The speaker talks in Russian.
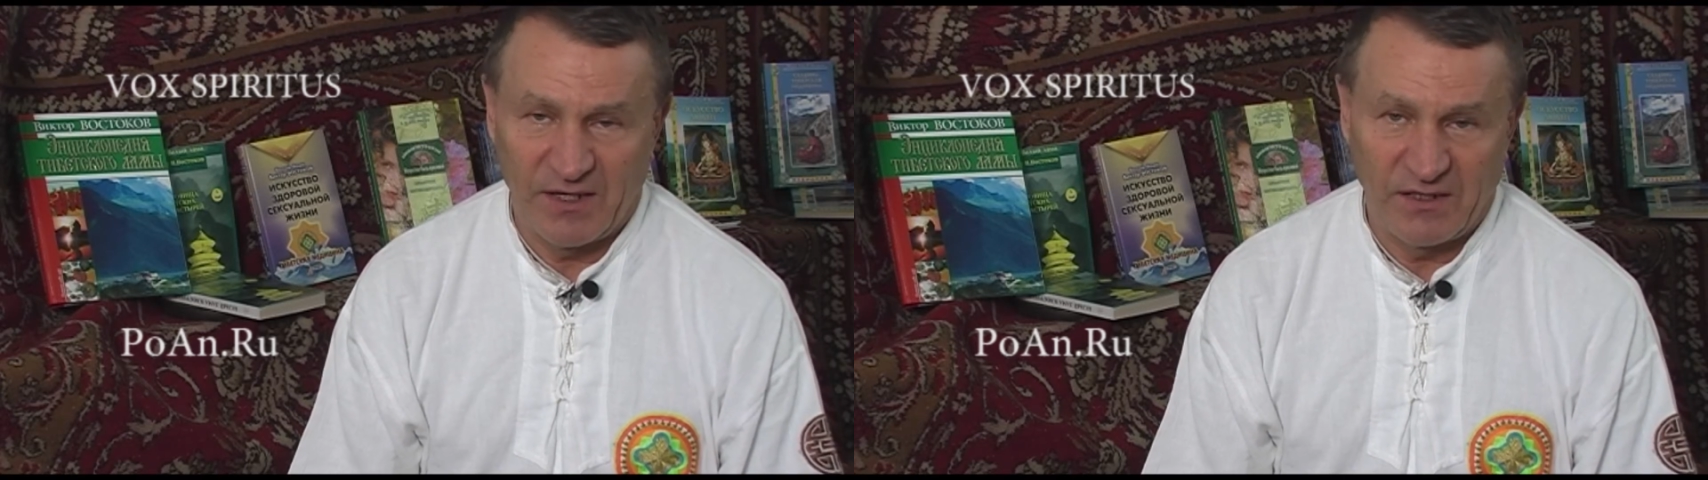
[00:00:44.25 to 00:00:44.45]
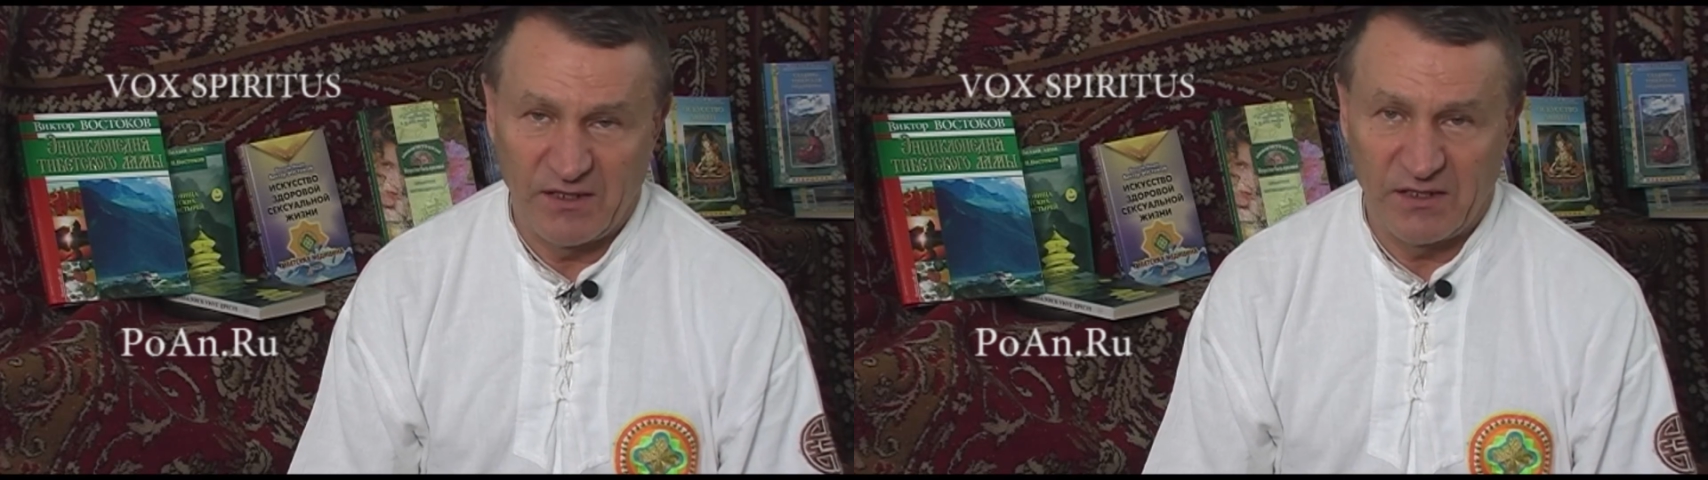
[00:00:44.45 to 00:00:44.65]

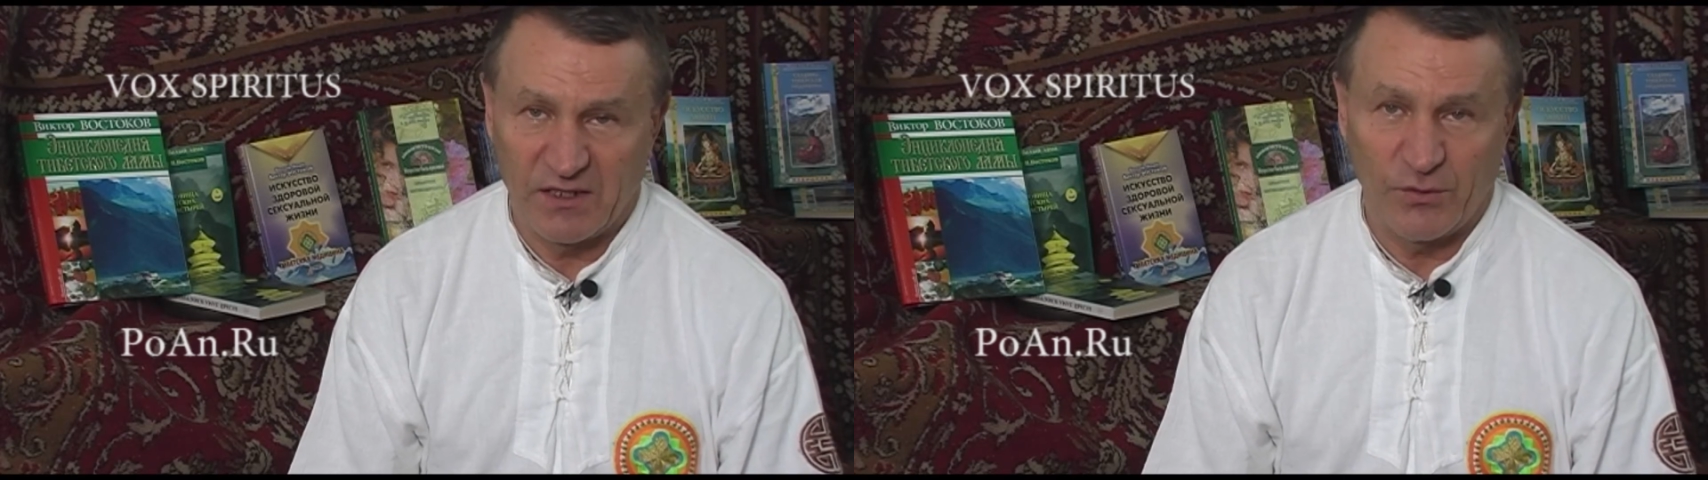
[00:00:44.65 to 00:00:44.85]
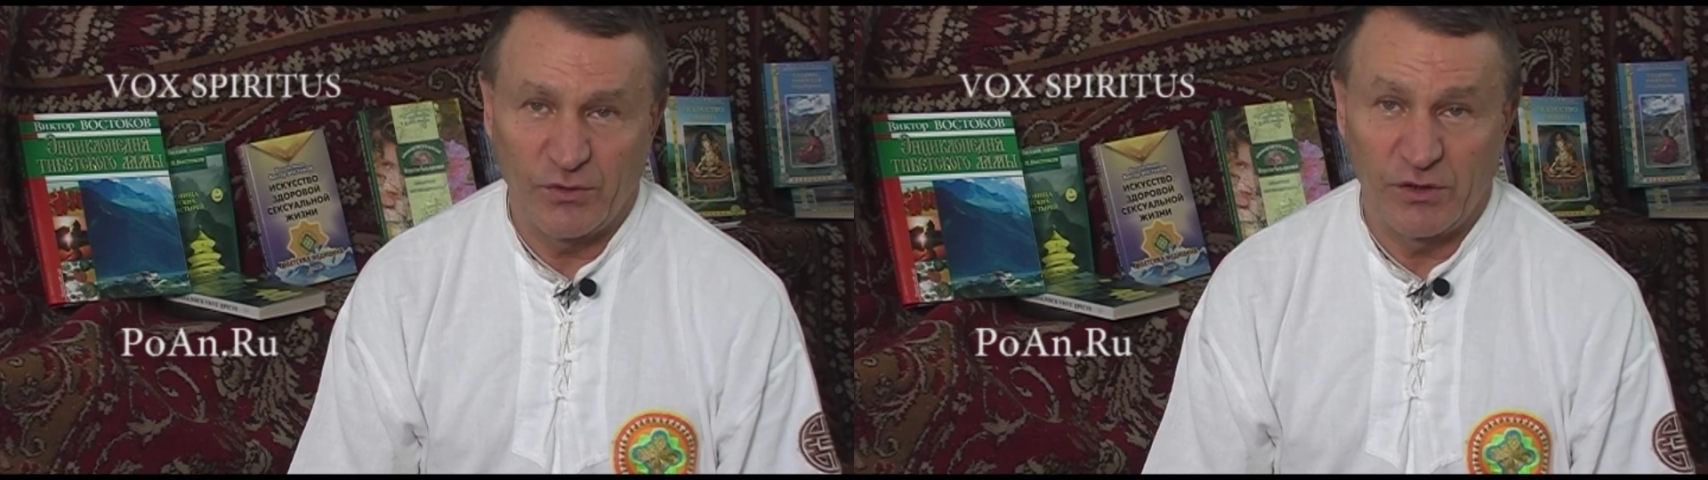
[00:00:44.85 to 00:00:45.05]
ни
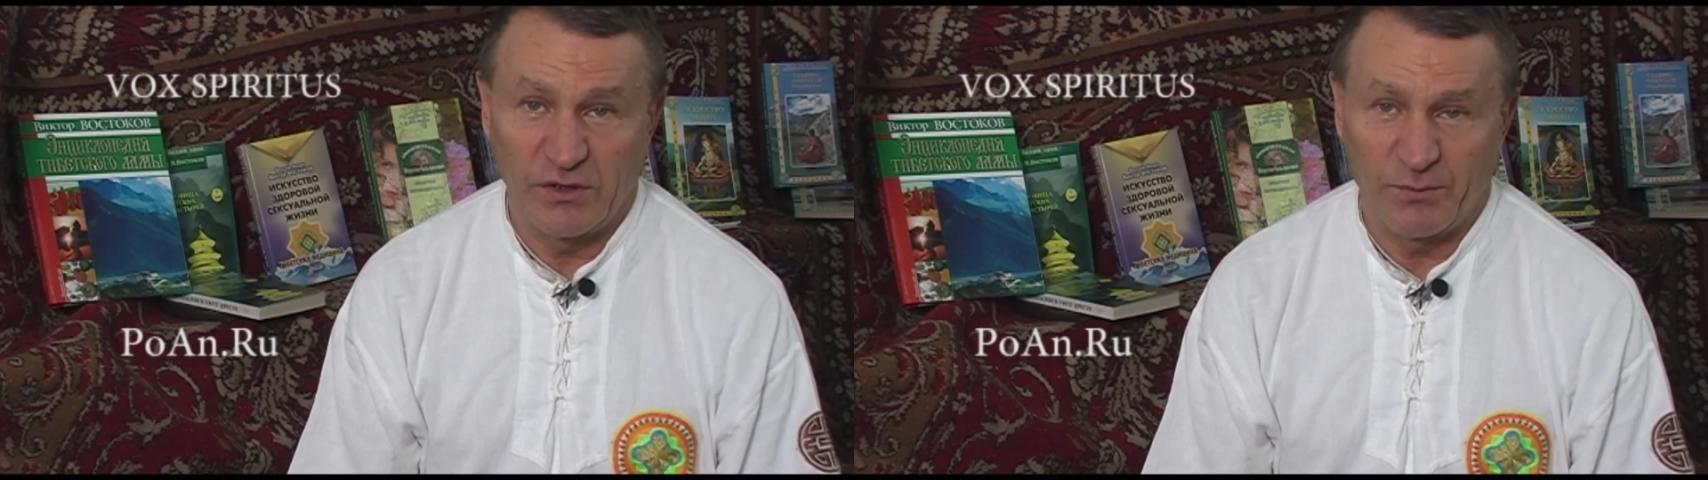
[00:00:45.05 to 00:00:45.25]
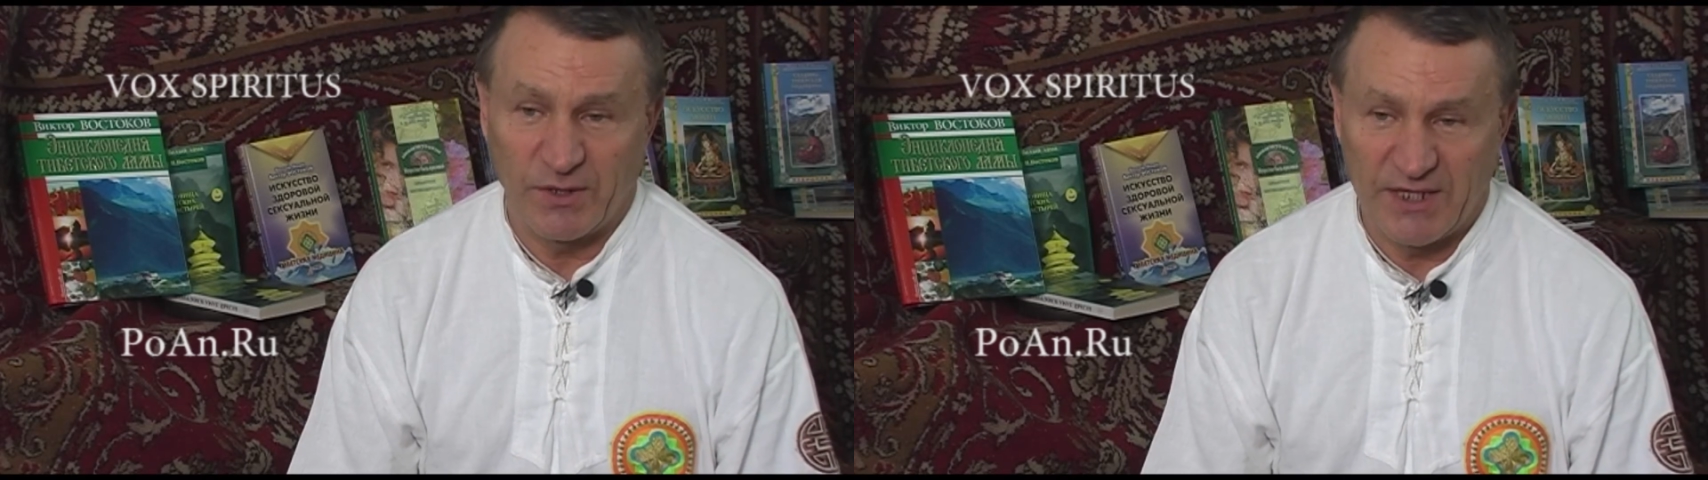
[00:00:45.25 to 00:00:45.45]
на кого не
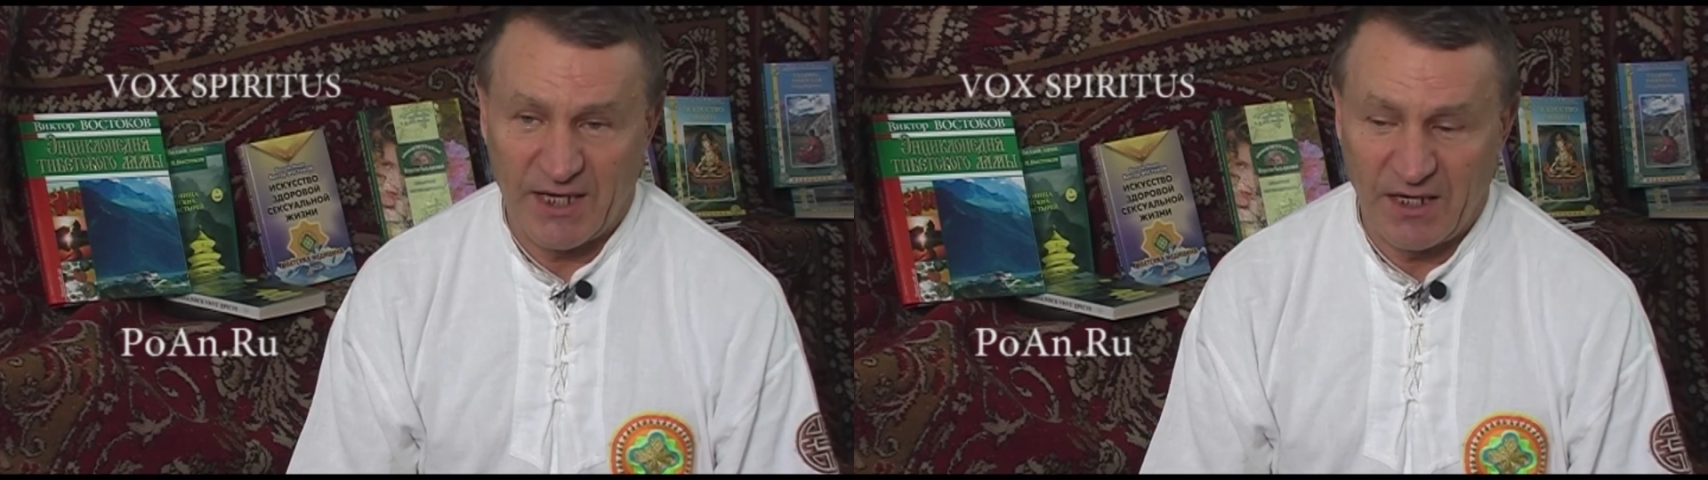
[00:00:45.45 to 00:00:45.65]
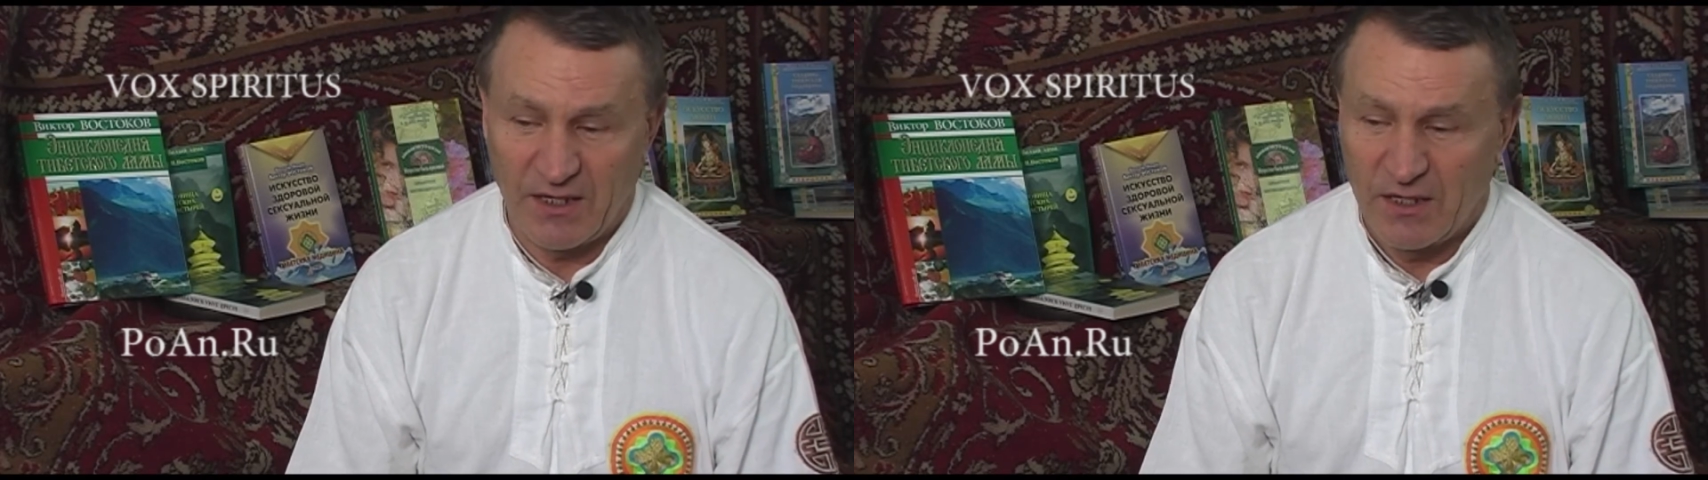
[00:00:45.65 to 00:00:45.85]

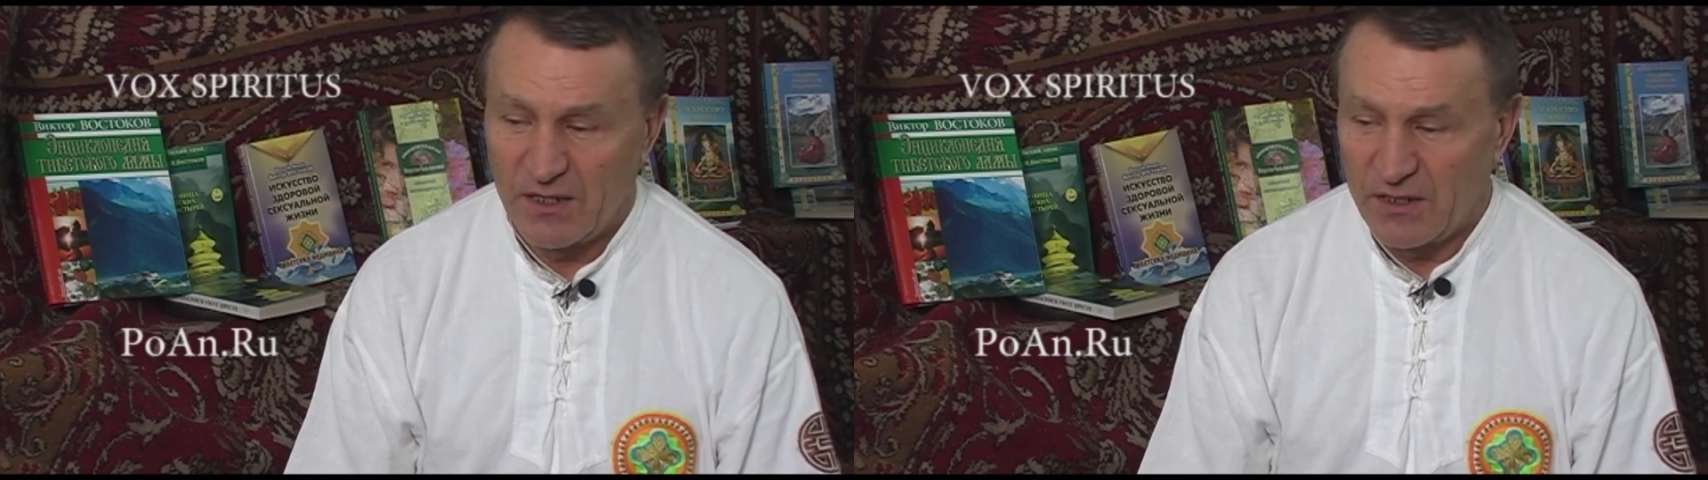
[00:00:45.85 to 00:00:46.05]
нападали.